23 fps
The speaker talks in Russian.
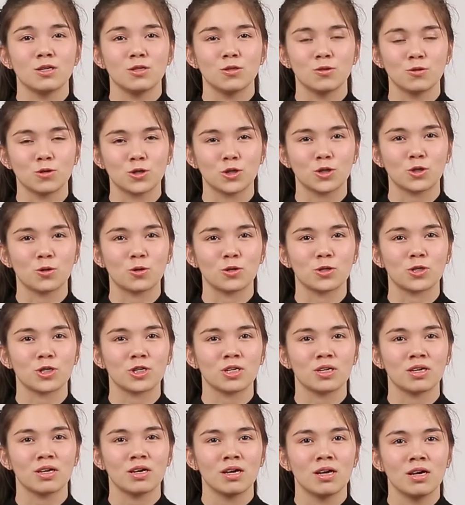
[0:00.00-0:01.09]
Ну что
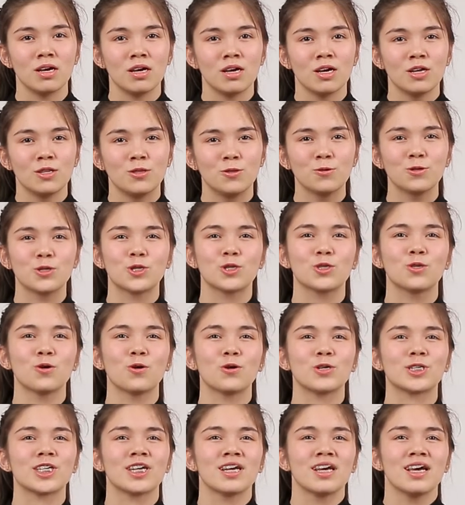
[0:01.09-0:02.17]
ж, ну
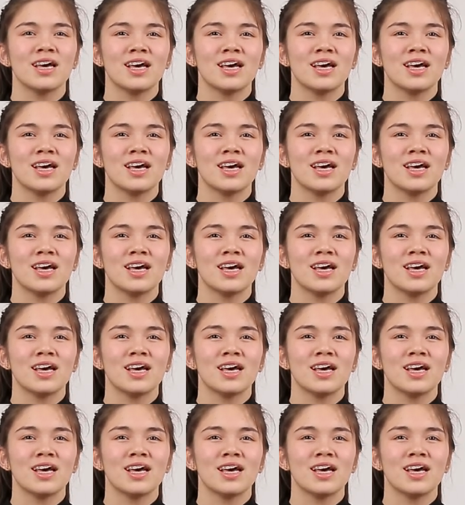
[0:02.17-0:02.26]
что ж,